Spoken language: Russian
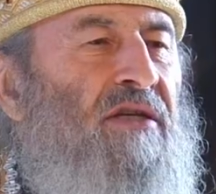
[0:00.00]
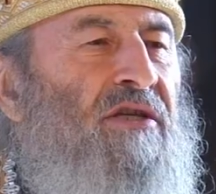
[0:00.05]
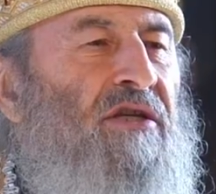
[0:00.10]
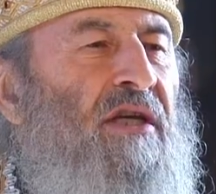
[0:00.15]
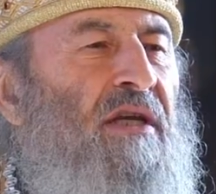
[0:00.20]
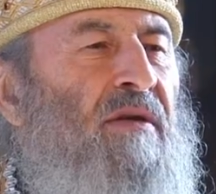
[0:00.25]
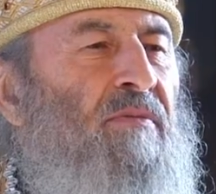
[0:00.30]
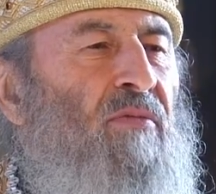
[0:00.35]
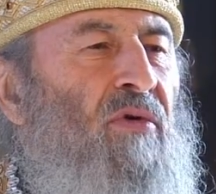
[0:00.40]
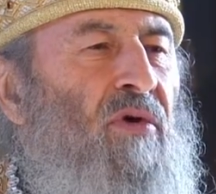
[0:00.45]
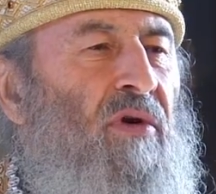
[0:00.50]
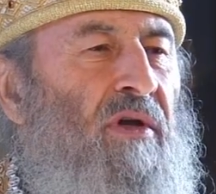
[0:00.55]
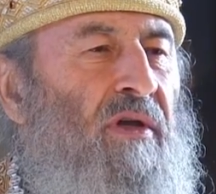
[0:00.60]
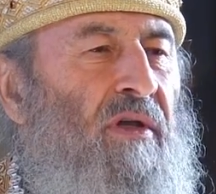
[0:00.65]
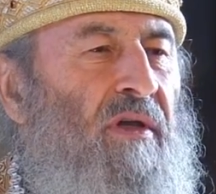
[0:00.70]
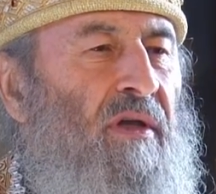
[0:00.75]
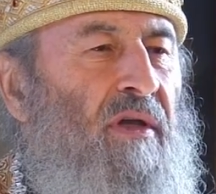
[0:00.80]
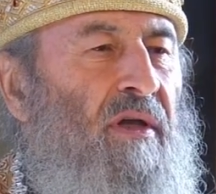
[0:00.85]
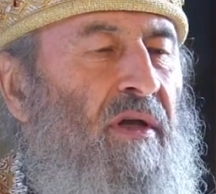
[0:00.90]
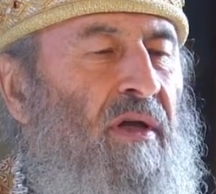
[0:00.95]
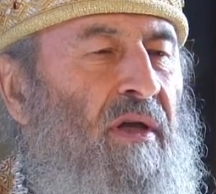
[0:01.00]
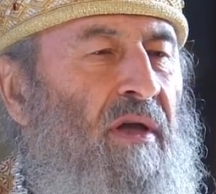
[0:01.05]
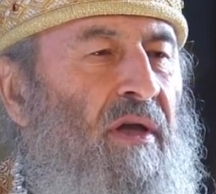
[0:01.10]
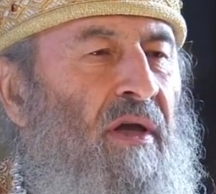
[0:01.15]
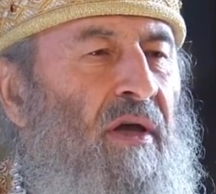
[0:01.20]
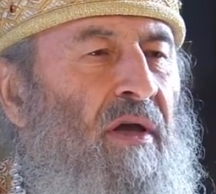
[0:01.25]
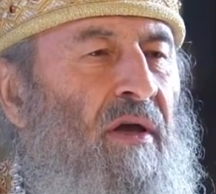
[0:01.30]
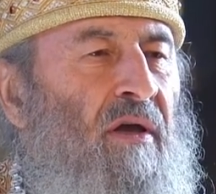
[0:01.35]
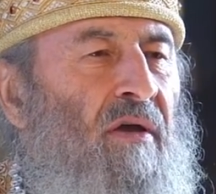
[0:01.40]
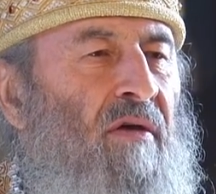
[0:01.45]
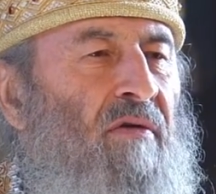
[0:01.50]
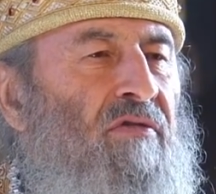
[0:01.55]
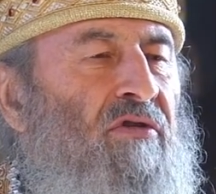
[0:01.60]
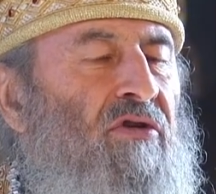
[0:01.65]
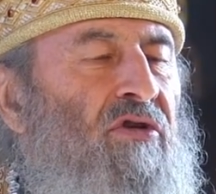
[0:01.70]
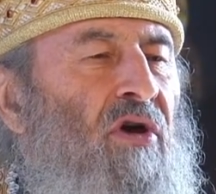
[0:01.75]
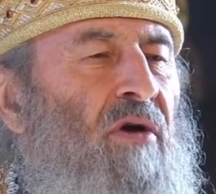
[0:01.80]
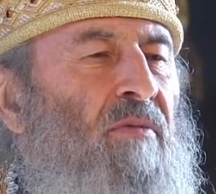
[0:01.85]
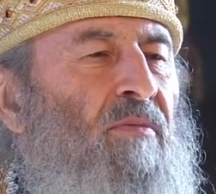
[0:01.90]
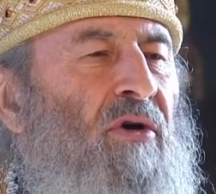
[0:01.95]
«Сын мой,
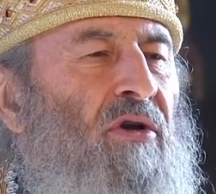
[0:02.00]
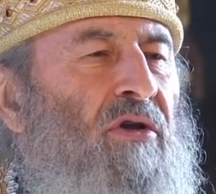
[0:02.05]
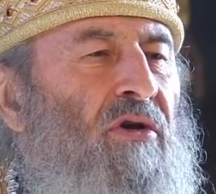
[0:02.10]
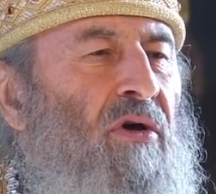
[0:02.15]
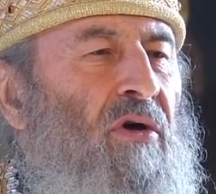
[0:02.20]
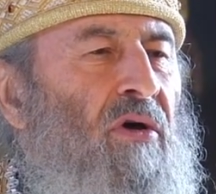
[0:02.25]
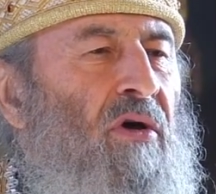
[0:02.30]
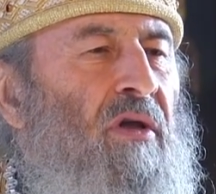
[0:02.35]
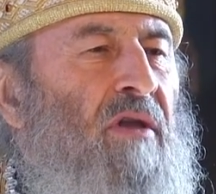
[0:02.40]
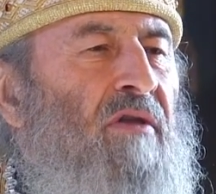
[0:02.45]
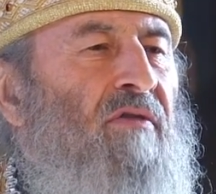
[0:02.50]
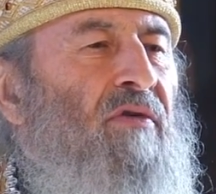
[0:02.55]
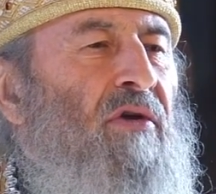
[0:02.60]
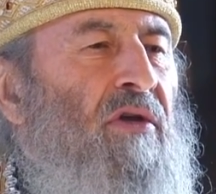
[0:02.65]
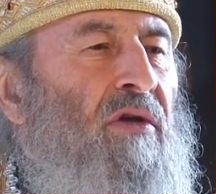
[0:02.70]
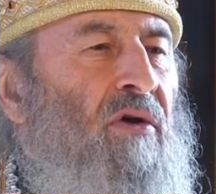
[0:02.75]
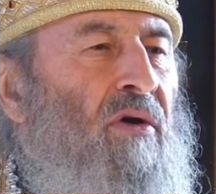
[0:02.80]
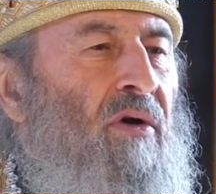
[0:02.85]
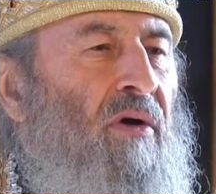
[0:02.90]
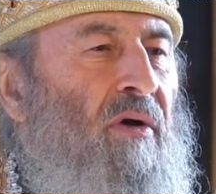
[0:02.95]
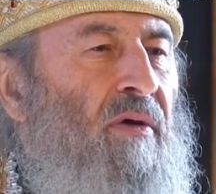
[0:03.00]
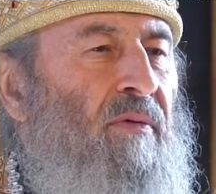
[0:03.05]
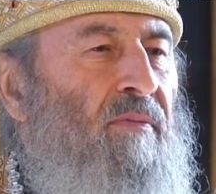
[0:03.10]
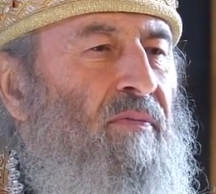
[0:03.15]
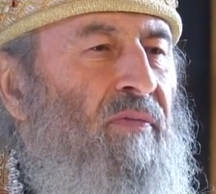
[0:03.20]
все мое твое,